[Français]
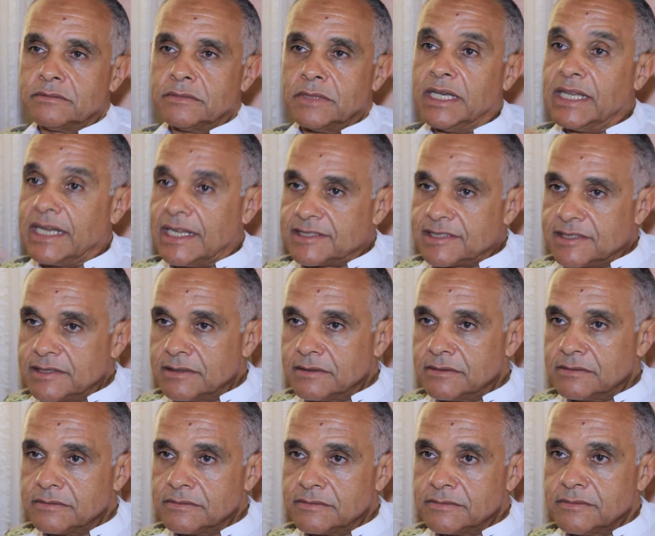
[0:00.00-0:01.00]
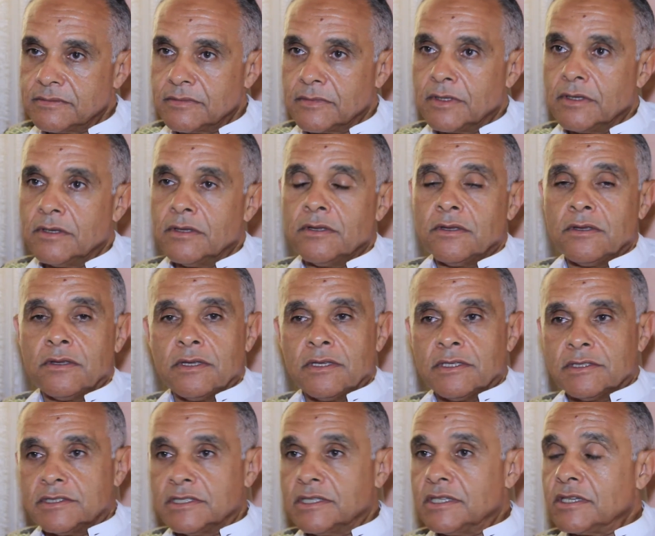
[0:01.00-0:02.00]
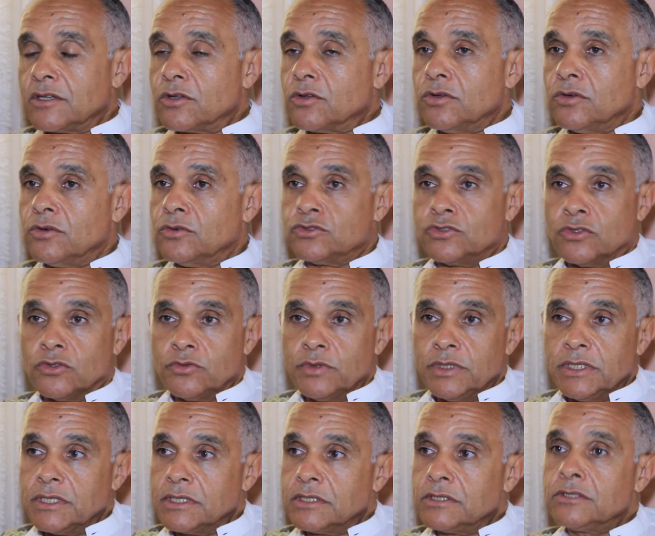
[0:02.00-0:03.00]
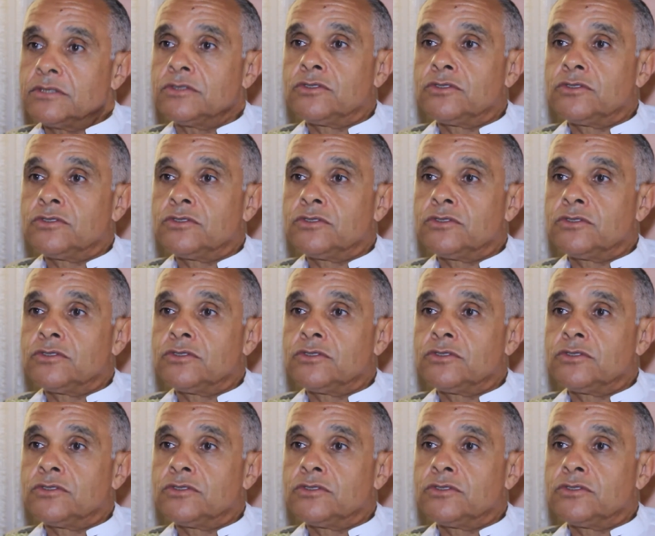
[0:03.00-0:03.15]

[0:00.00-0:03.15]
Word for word: Hélas. C'est-à-dire qu'aujourd'hui,